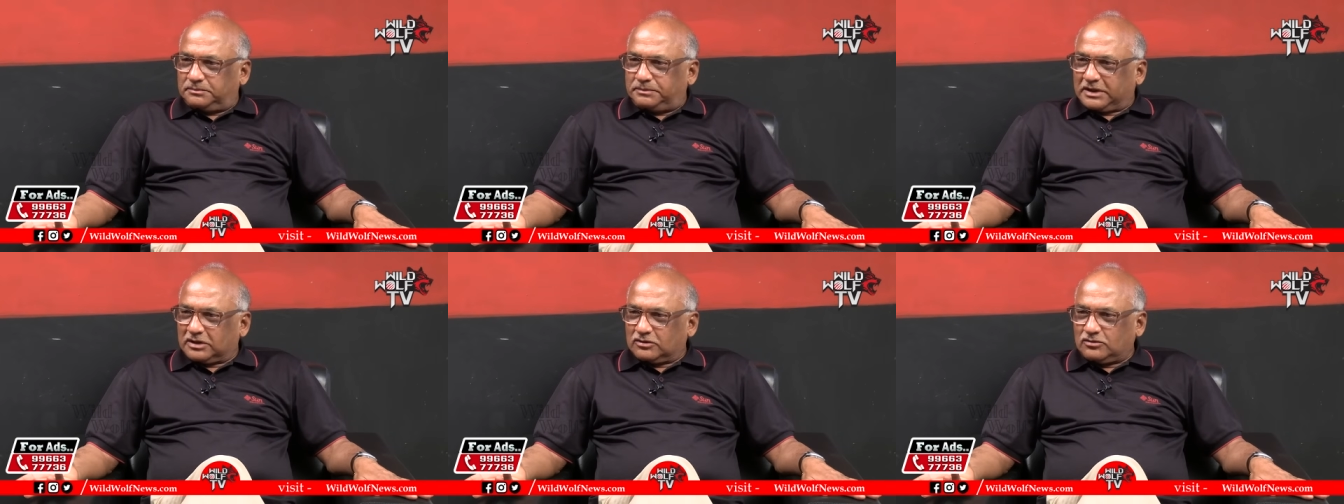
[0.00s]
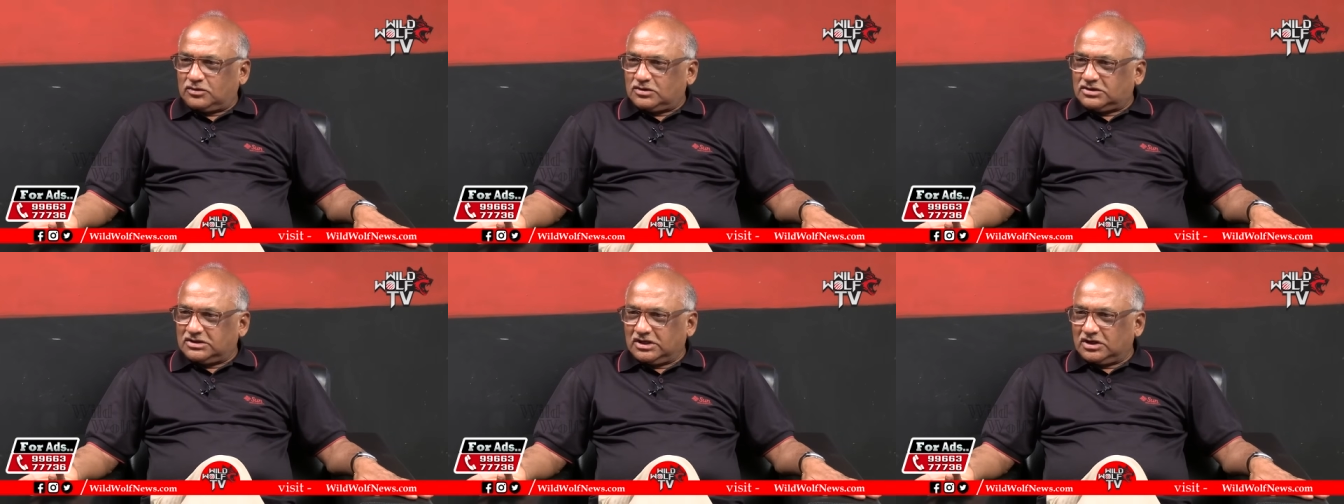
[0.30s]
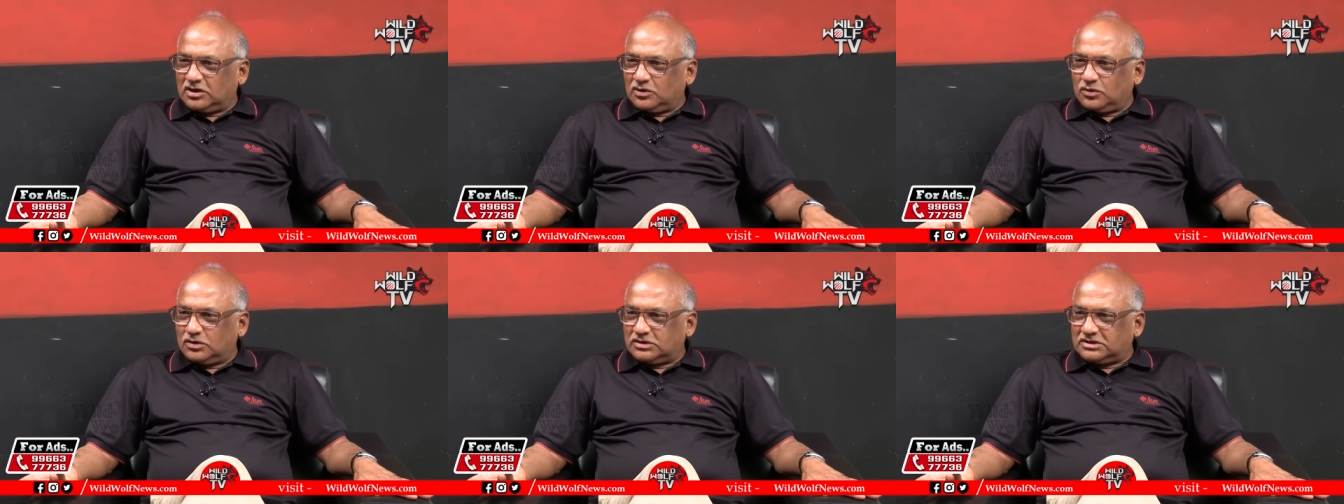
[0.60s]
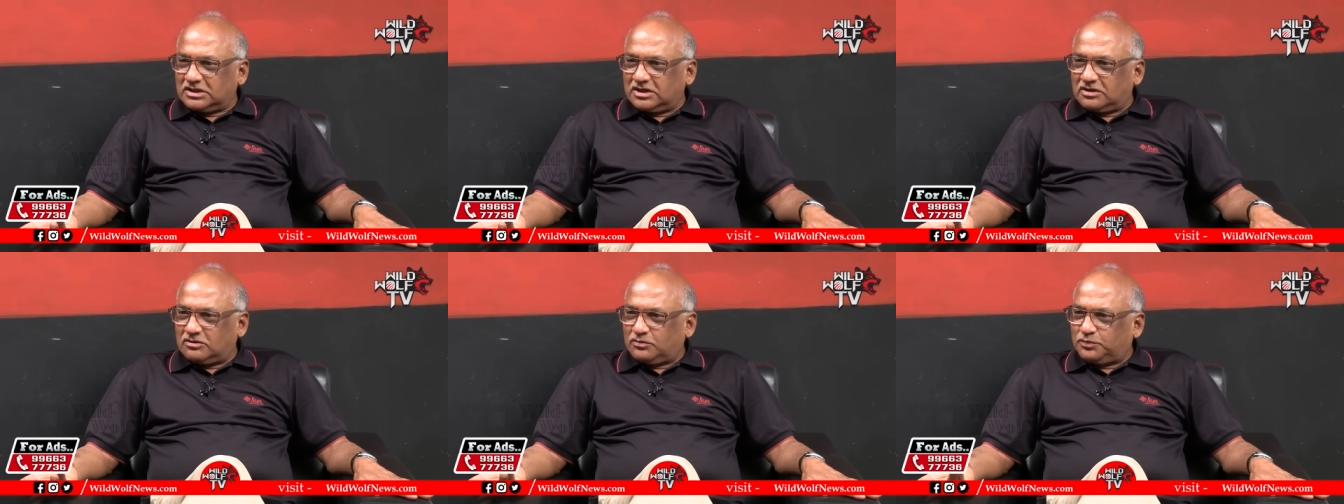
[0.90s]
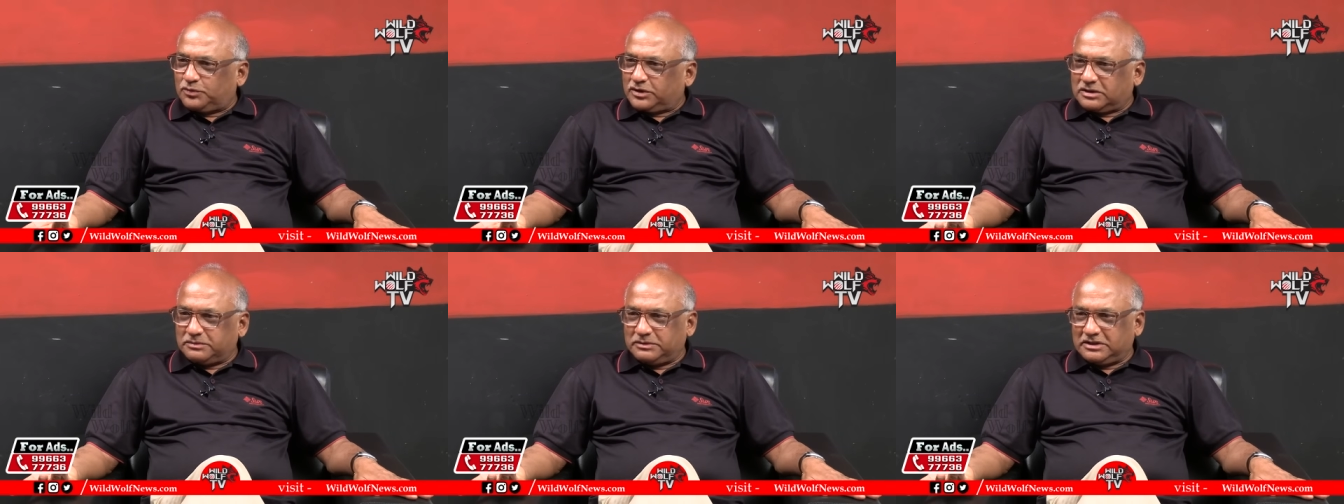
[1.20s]
పదకొండు సీట్లకు వచ్చాడు
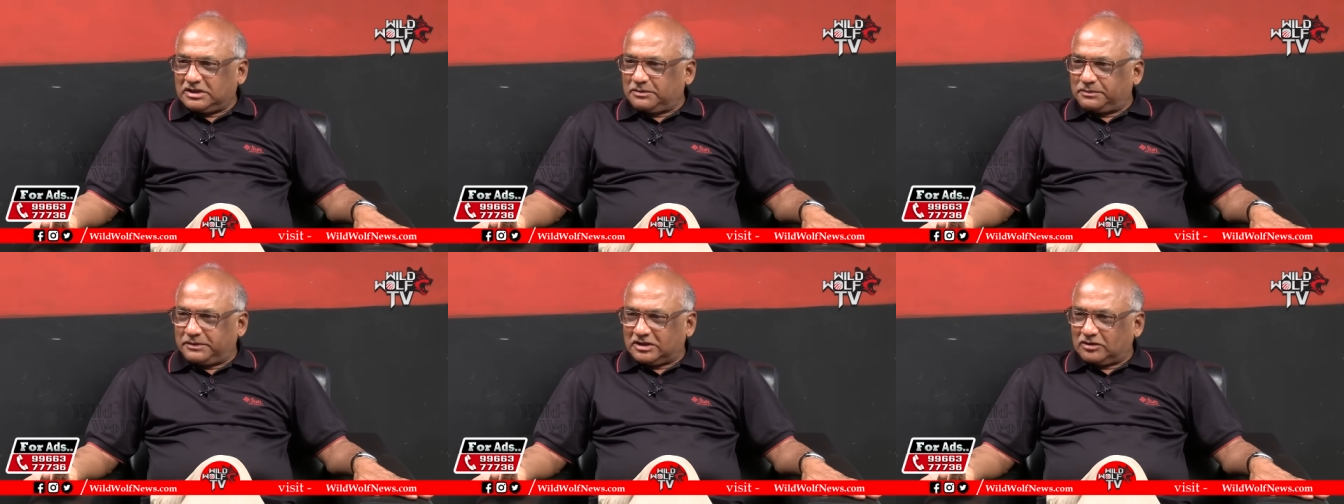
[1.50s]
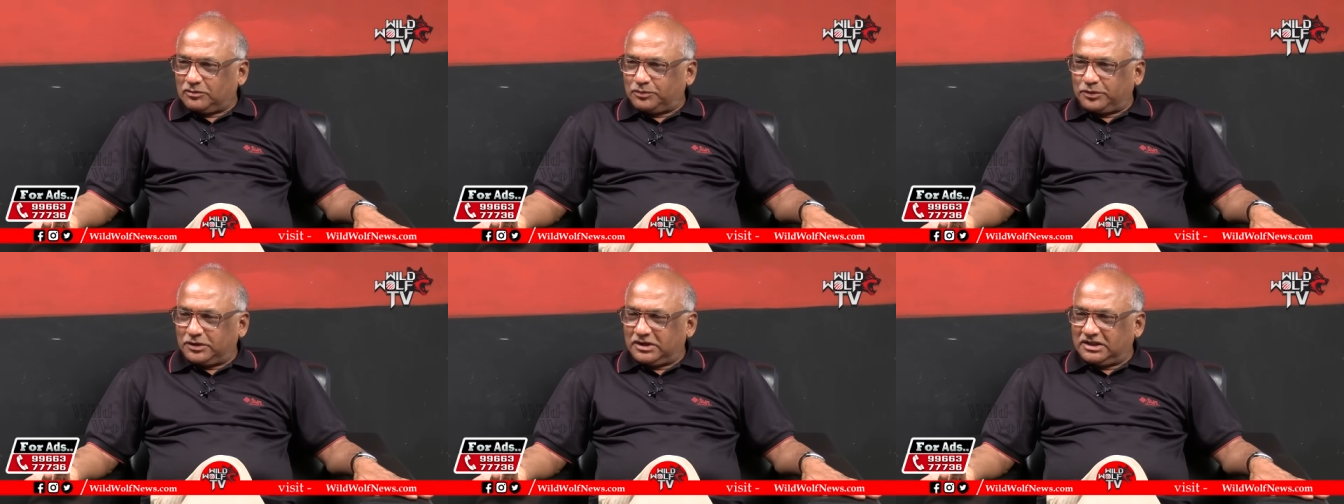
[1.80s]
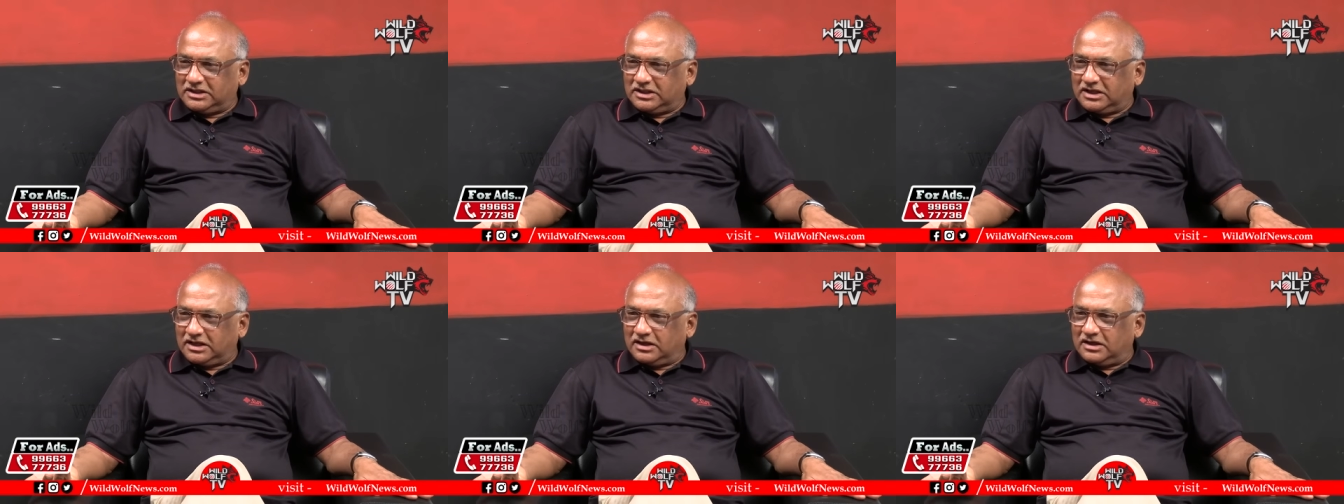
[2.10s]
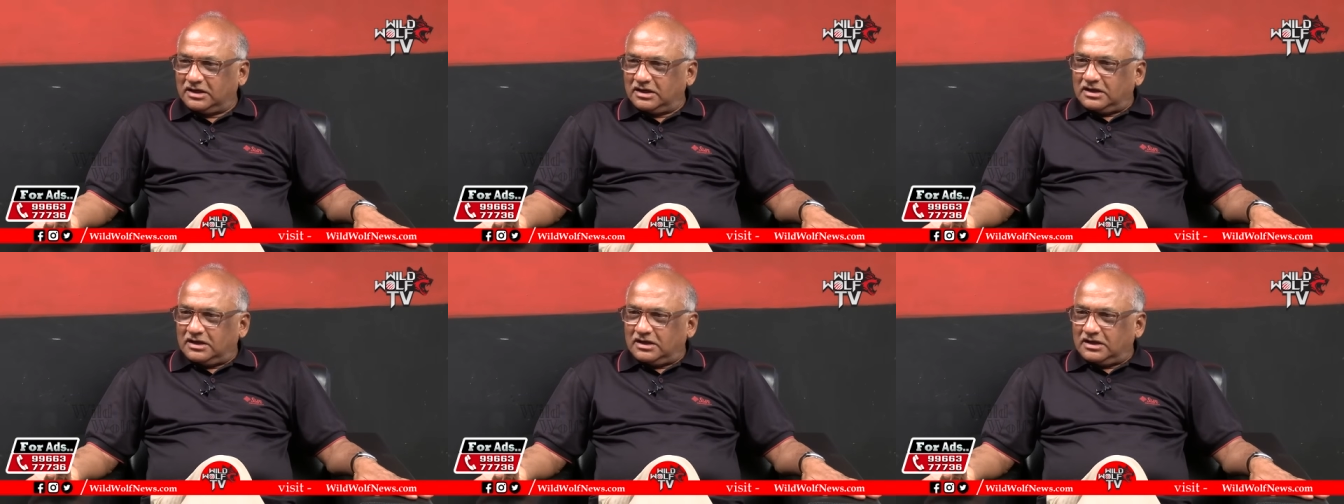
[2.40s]
ముఖ్యమంత్రి పదవి పోయింది